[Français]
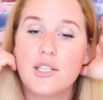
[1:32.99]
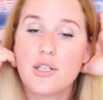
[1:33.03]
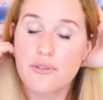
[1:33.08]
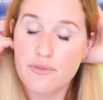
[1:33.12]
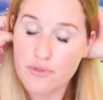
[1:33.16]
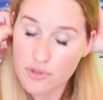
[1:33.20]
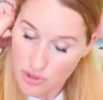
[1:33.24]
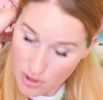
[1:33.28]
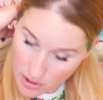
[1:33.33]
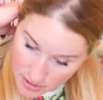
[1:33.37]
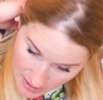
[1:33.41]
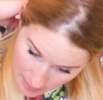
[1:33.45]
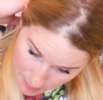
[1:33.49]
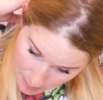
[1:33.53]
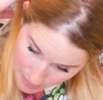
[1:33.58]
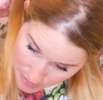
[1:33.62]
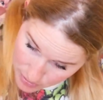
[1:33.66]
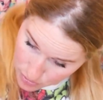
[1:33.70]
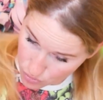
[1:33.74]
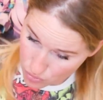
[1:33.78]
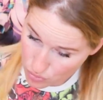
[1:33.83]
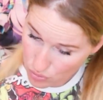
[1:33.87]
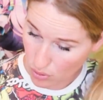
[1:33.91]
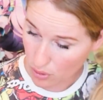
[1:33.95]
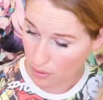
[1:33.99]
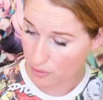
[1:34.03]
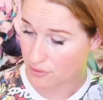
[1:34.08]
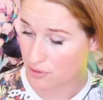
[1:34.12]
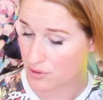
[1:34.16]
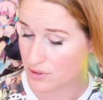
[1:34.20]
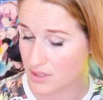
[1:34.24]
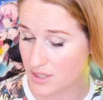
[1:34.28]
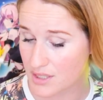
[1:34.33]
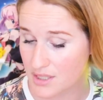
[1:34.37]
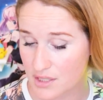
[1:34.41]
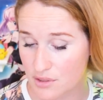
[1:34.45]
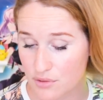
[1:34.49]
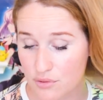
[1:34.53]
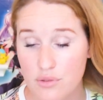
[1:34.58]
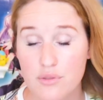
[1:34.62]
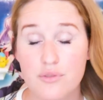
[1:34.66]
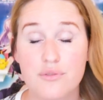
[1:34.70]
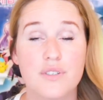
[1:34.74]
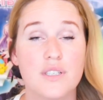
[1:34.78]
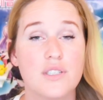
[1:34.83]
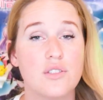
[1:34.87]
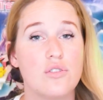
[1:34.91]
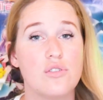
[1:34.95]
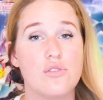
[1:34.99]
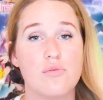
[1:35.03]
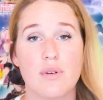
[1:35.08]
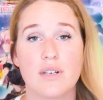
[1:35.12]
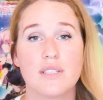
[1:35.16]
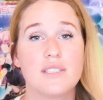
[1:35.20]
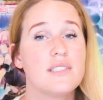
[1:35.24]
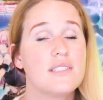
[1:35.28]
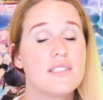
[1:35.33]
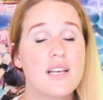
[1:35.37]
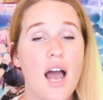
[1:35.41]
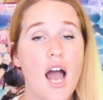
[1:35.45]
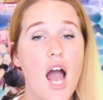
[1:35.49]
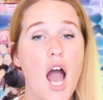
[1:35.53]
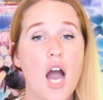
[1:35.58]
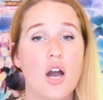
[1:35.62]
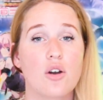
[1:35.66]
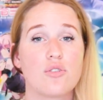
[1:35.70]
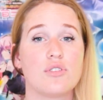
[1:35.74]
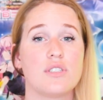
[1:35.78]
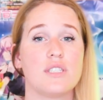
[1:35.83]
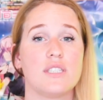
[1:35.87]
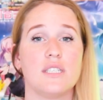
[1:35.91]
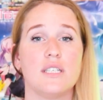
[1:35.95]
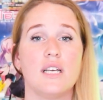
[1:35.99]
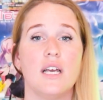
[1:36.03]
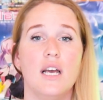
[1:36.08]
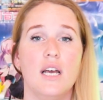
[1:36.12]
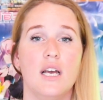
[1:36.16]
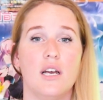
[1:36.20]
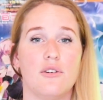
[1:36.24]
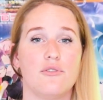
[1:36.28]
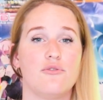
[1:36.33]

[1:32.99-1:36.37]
Et ne vous sentez pas du tout offensé si vous vous faites de l'humanitaire ou si